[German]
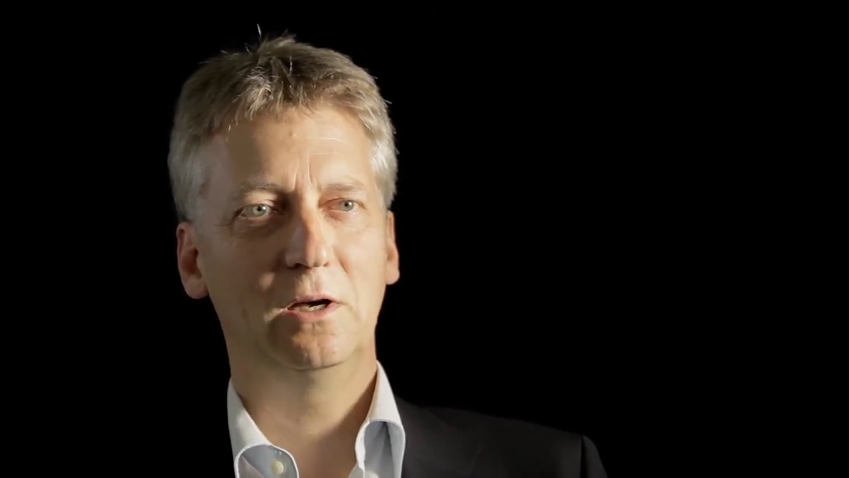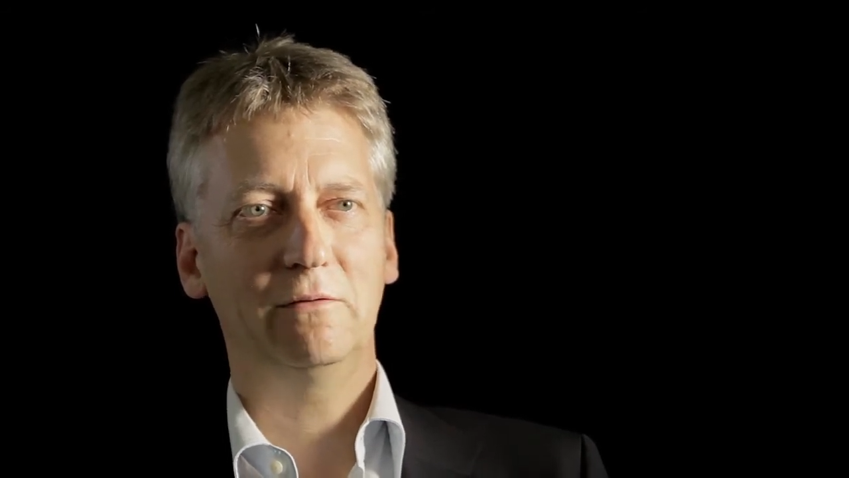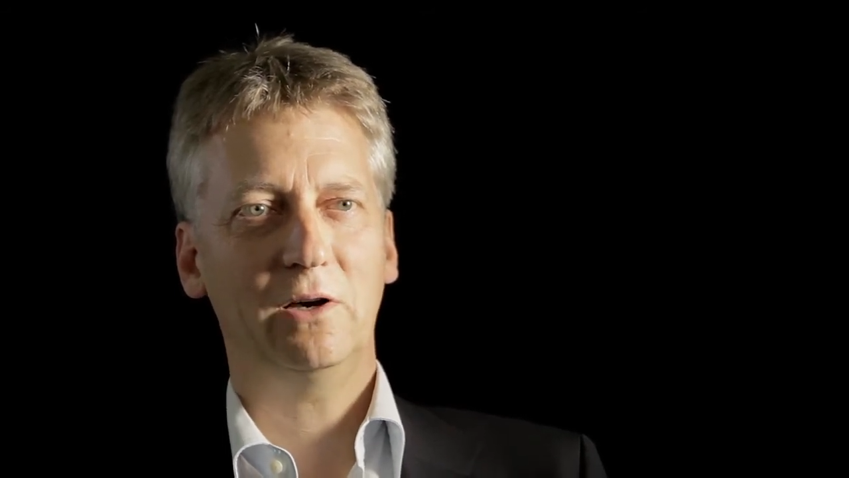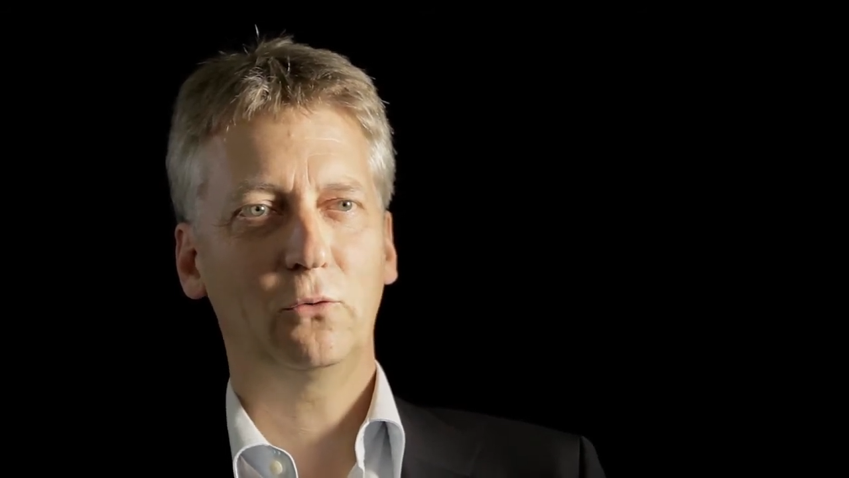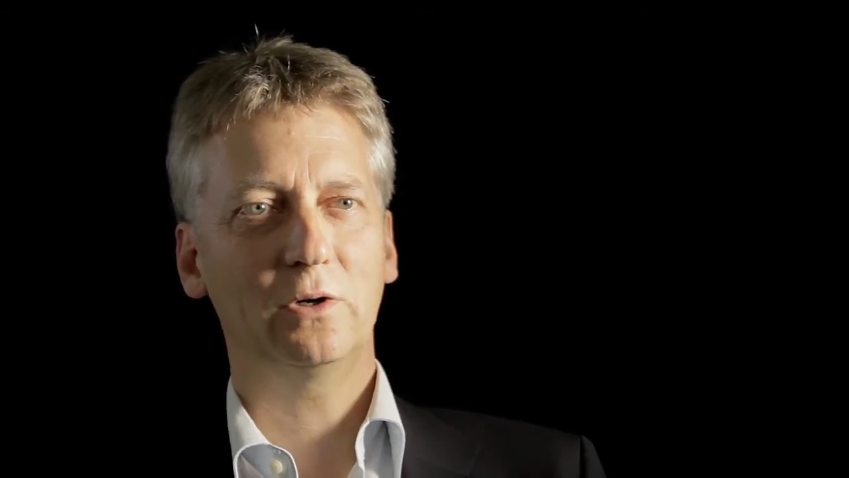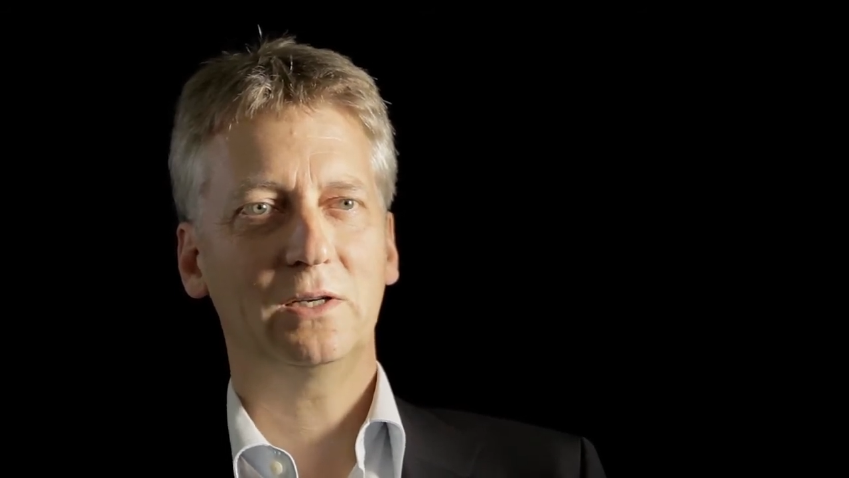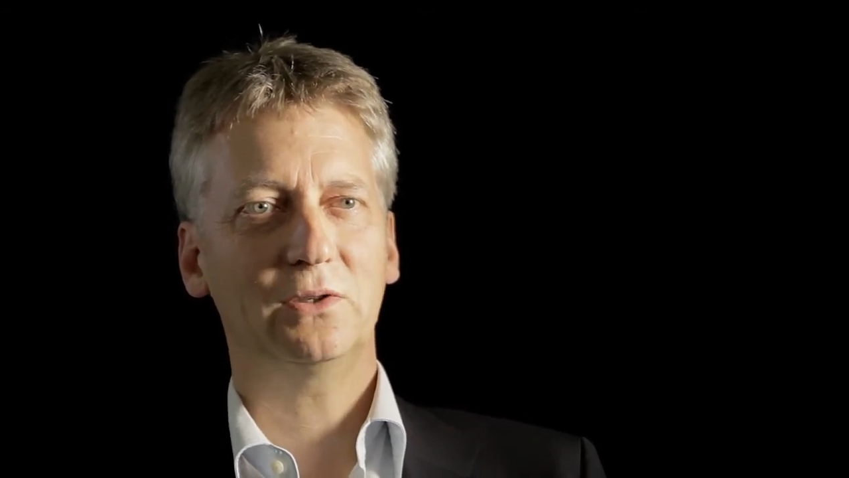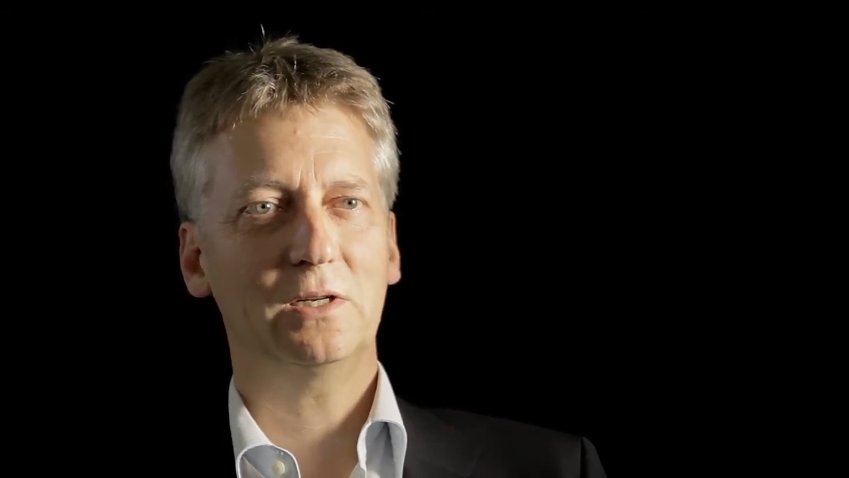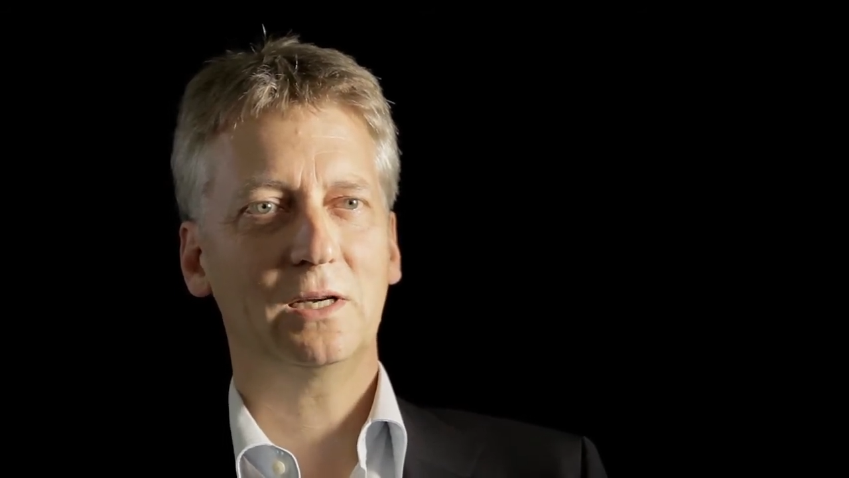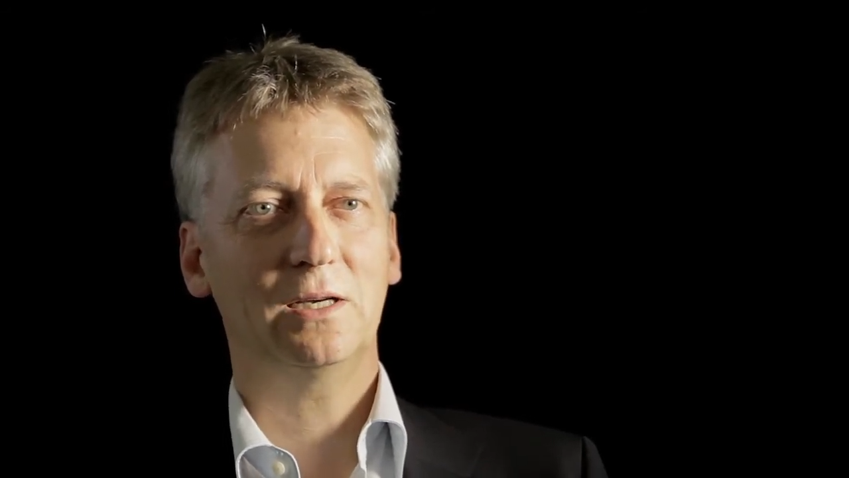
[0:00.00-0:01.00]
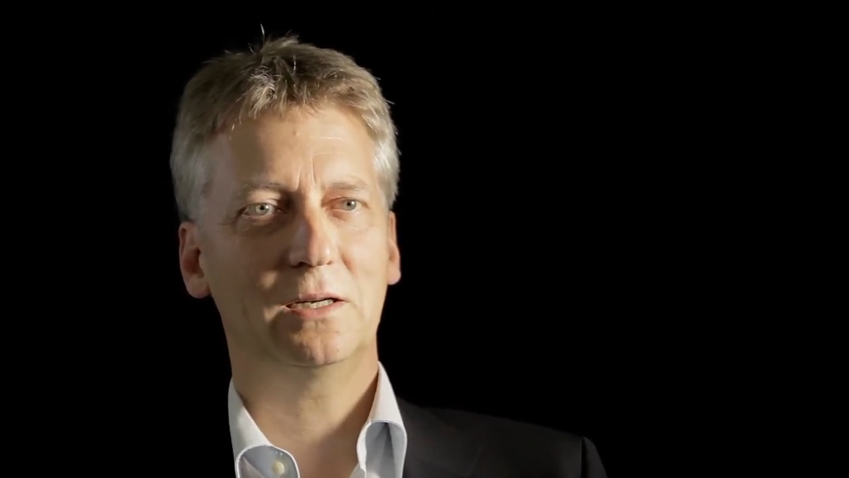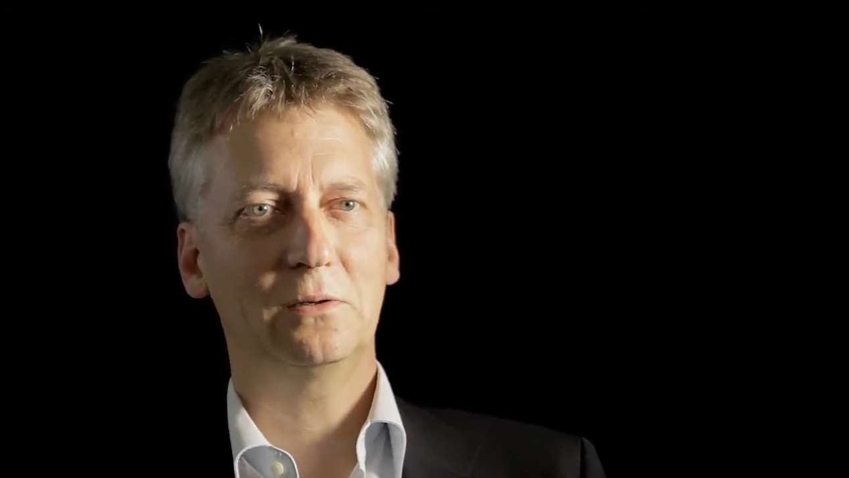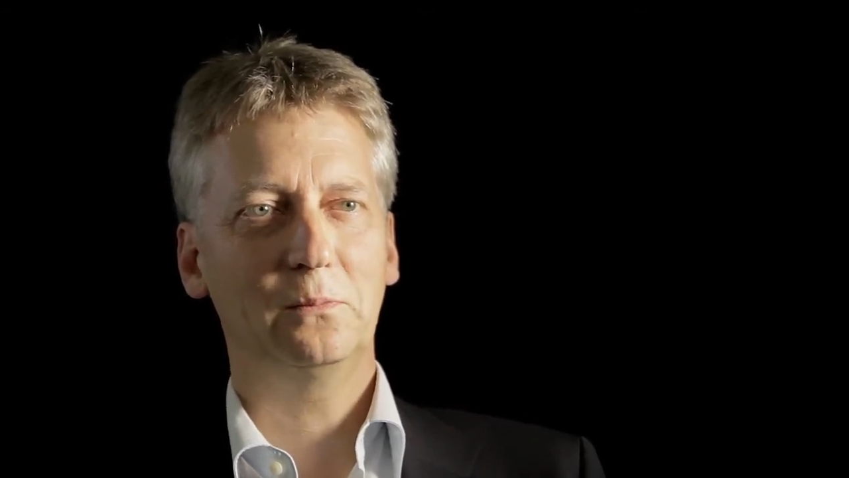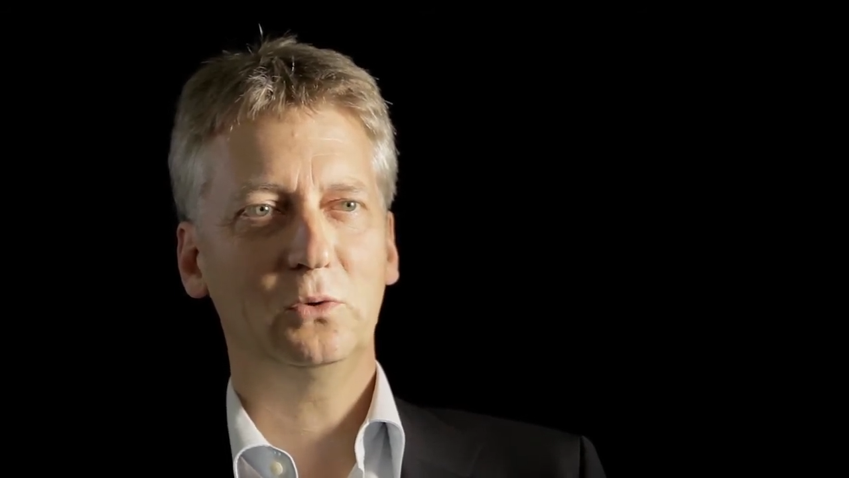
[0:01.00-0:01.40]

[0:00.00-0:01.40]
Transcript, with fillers: wäre ohne das Internet